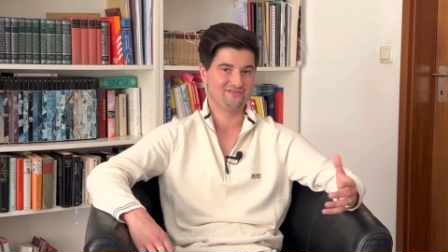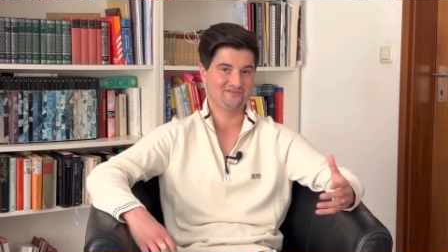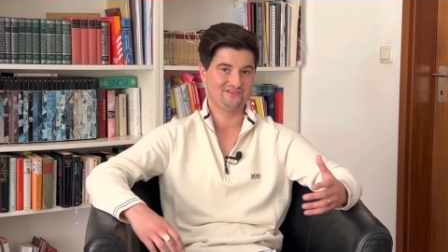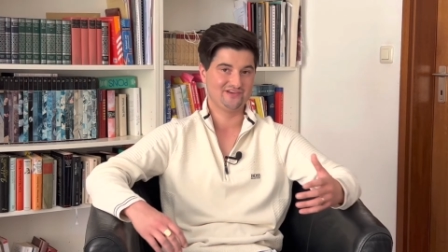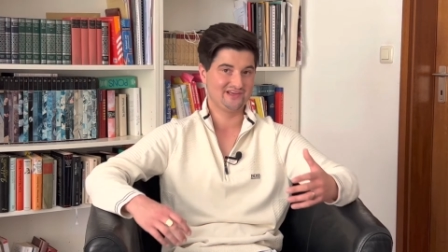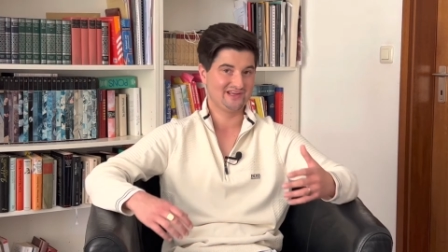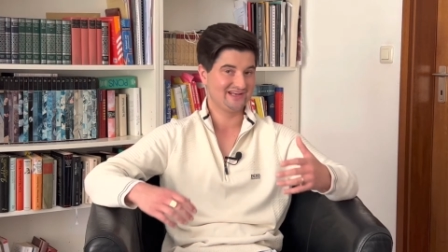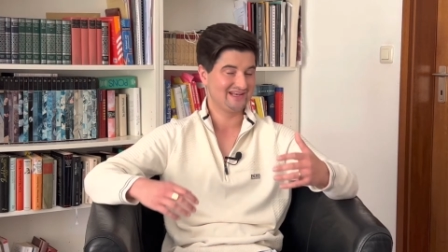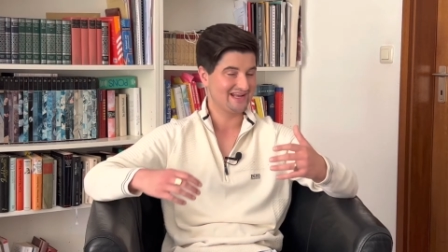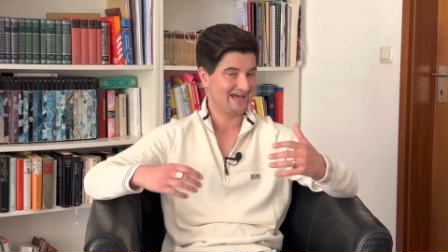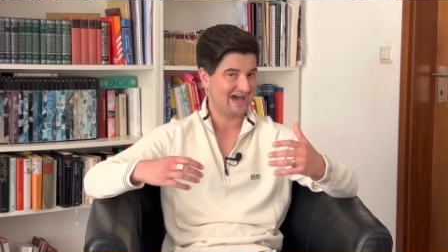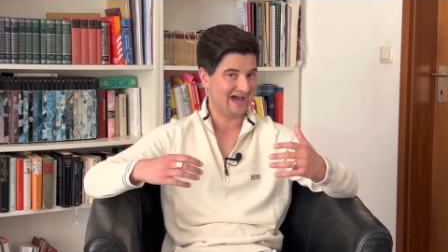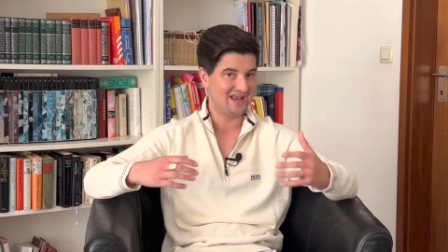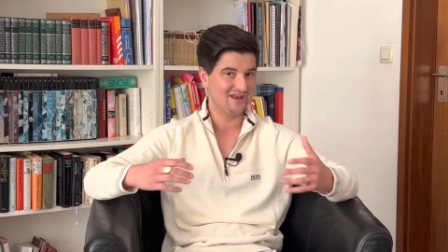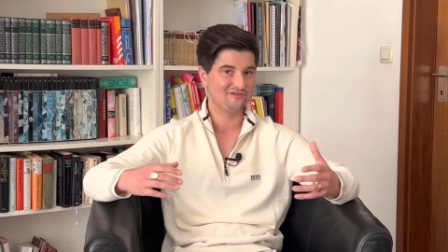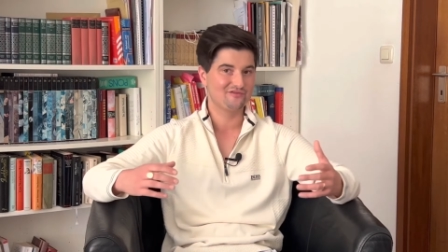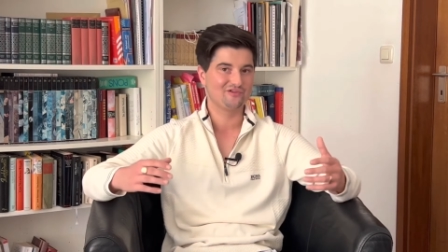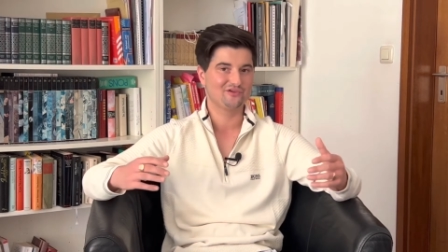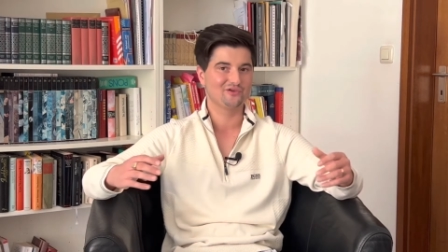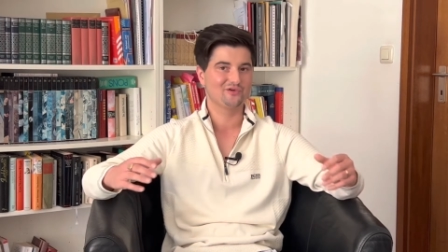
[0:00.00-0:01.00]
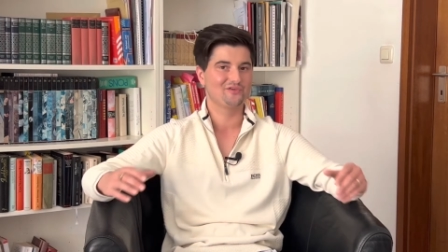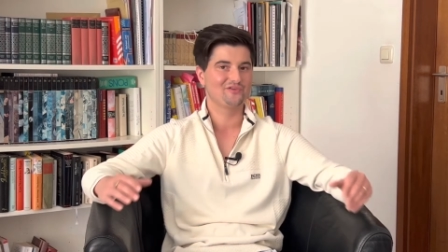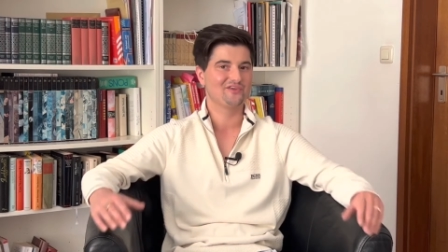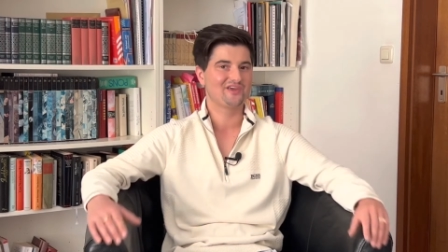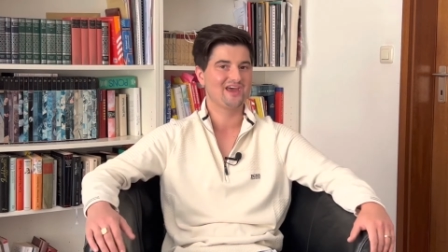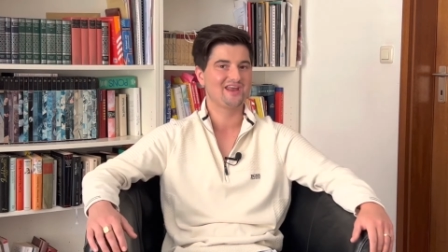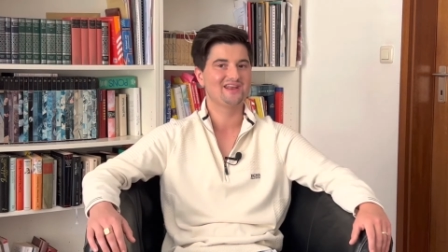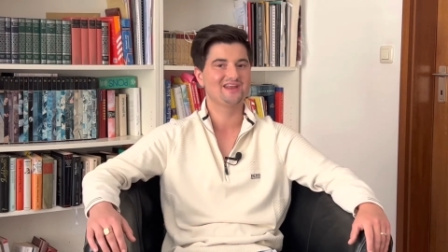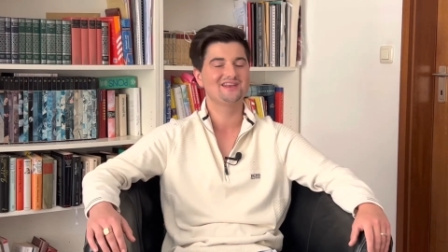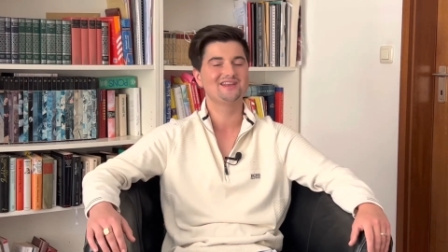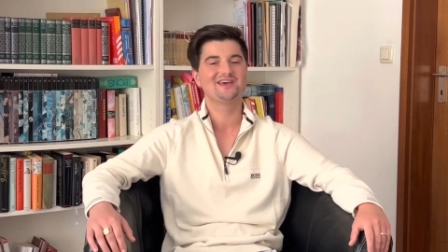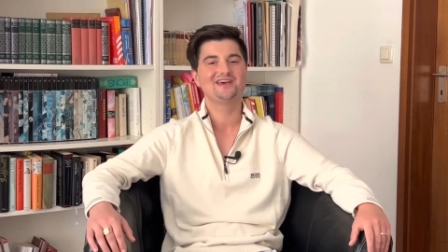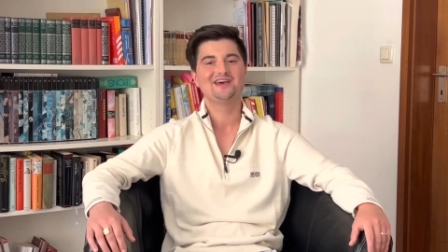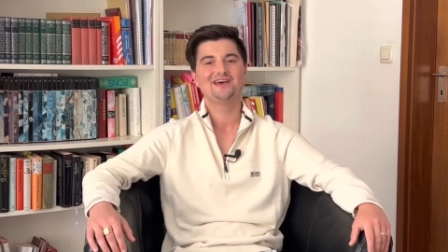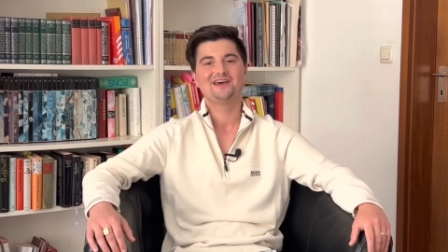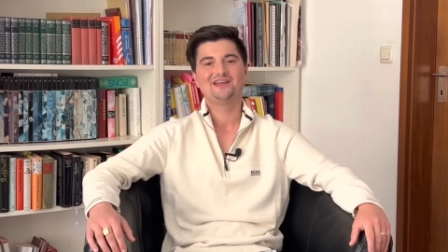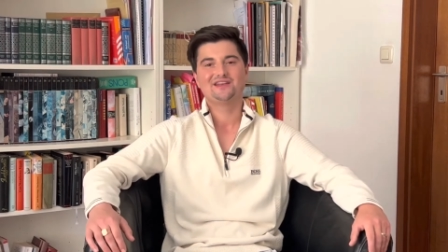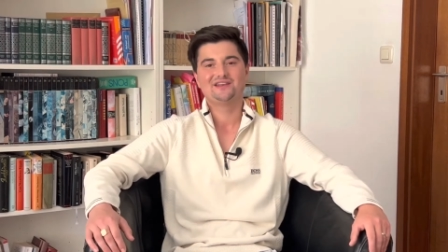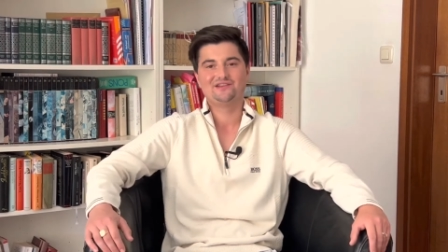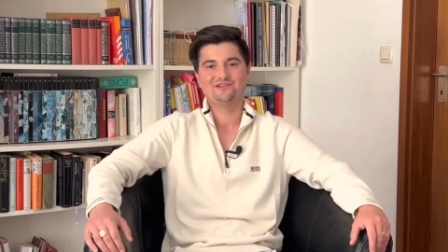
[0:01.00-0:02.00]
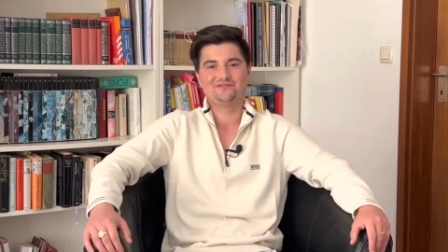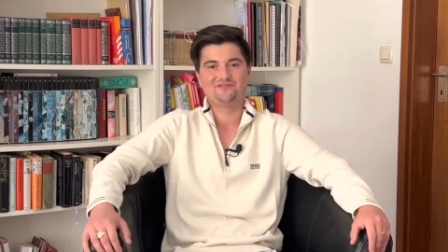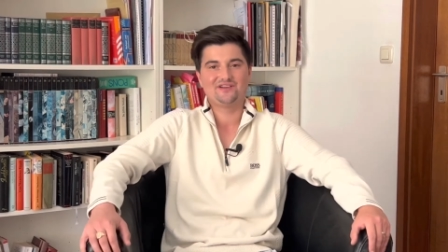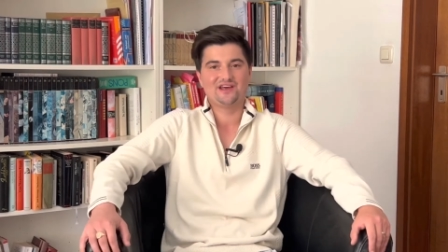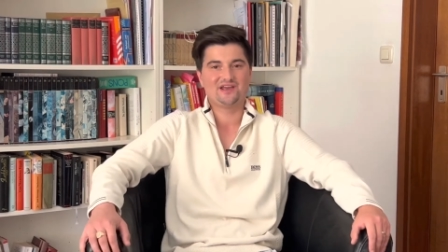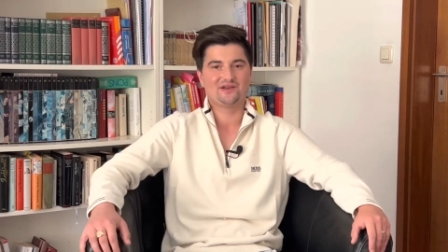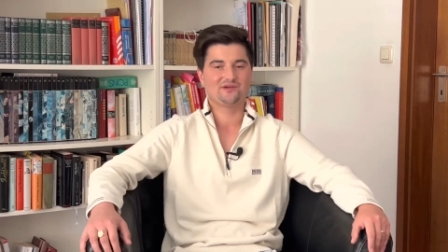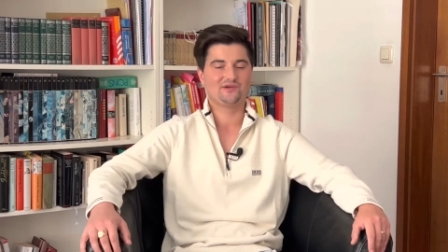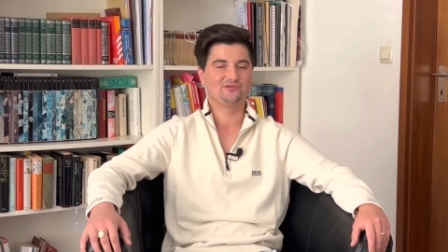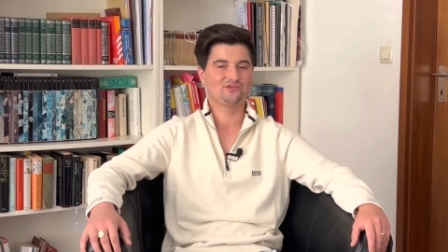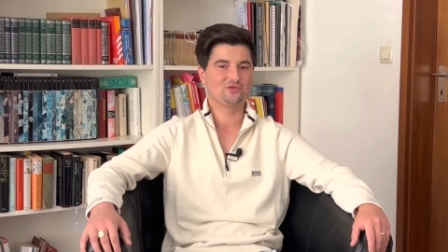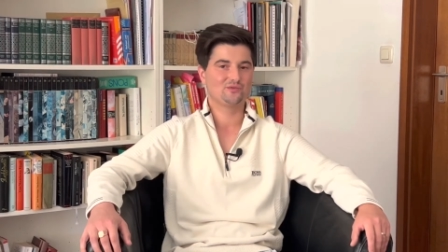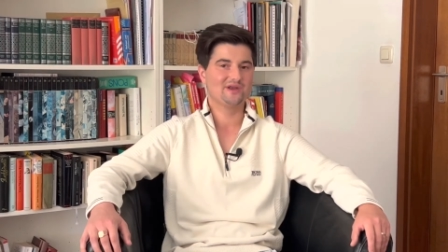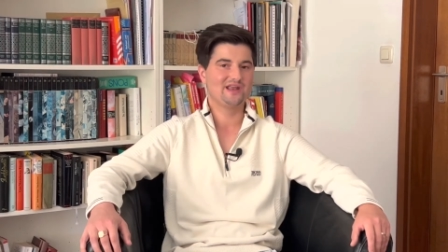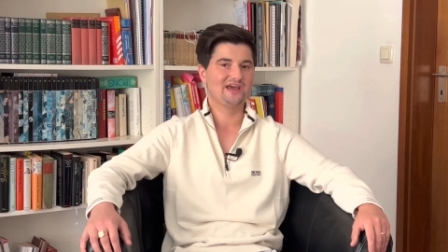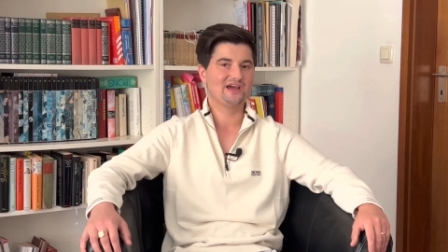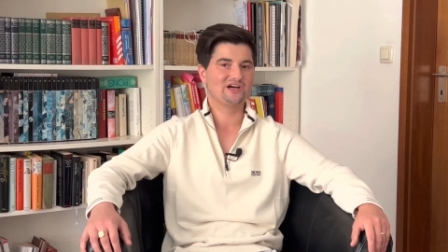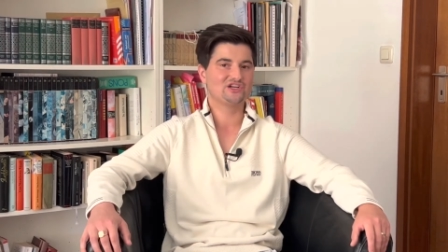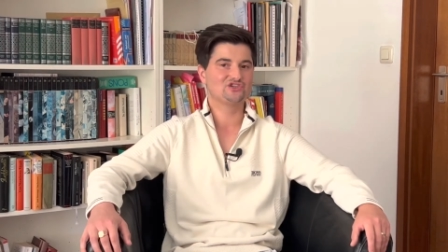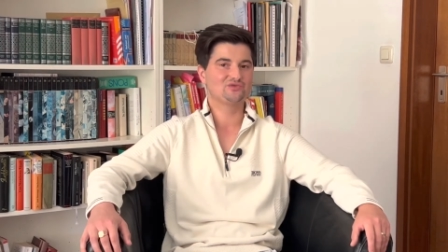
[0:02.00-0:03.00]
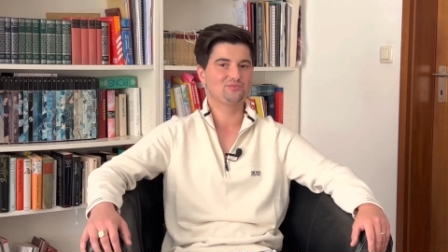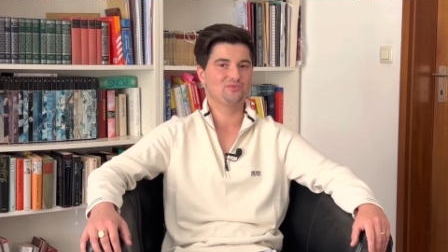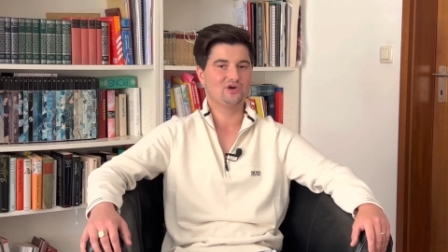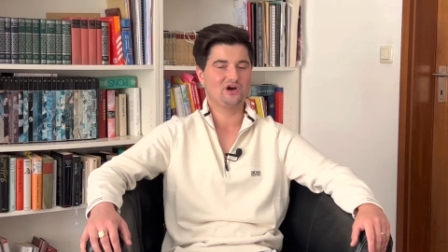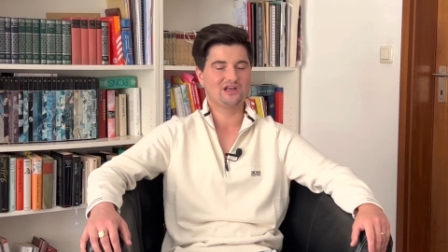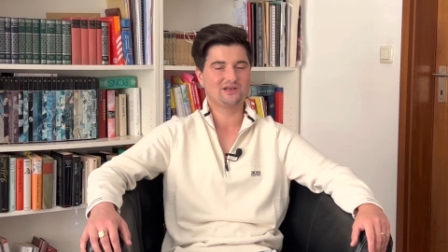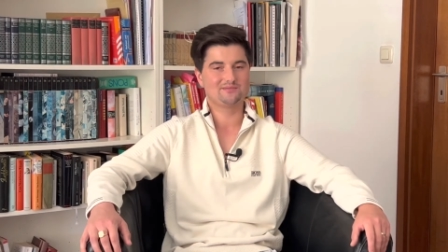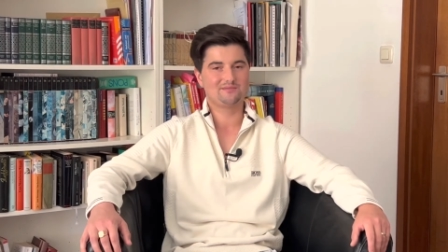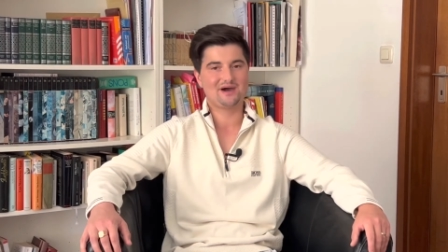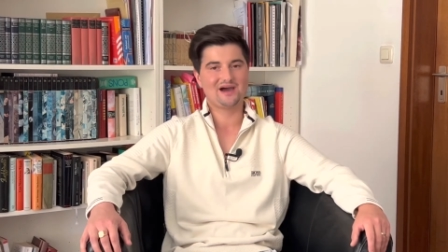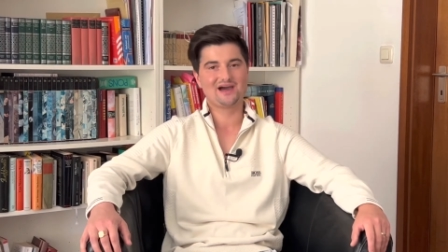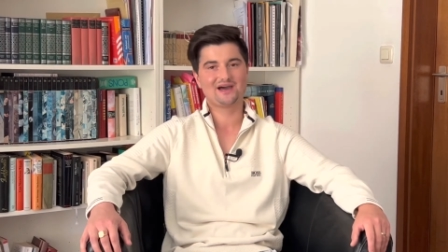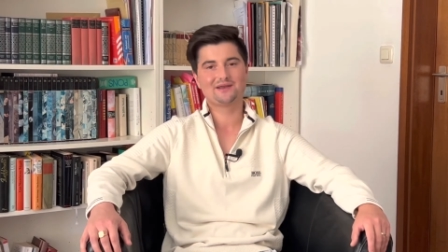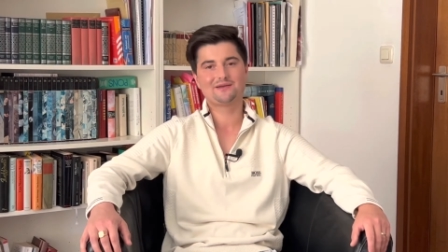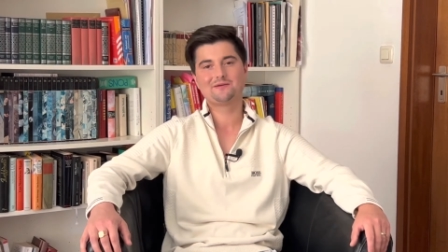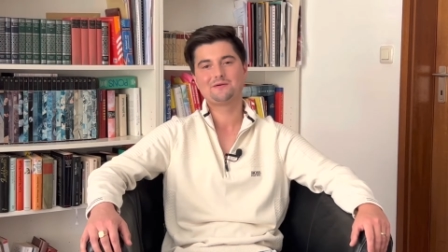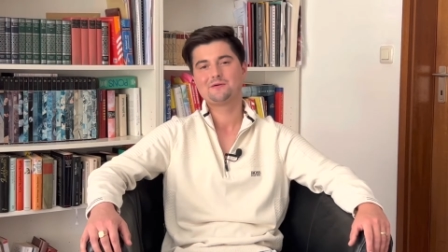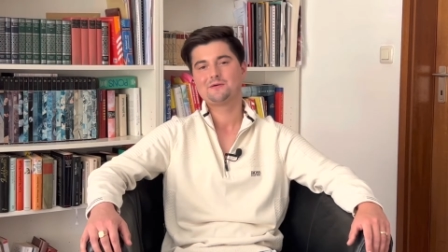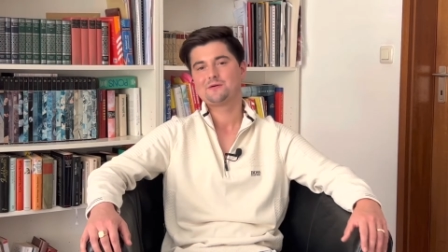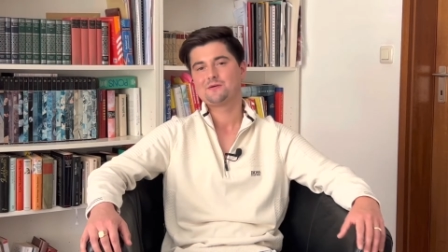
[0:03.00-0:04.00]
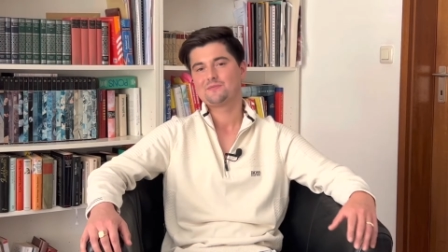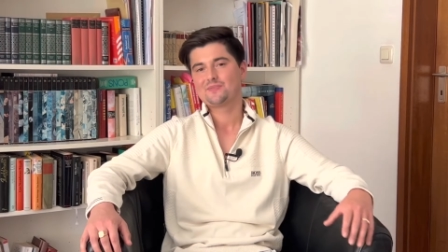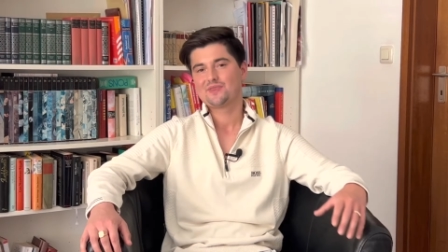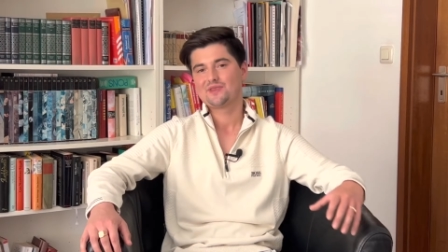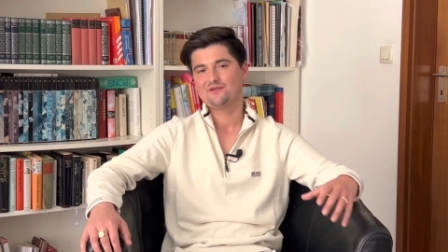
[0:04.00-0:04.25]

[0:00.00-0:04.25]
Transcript: Das werden alle von uns kennen, die vielleicht schon länger Sport machen.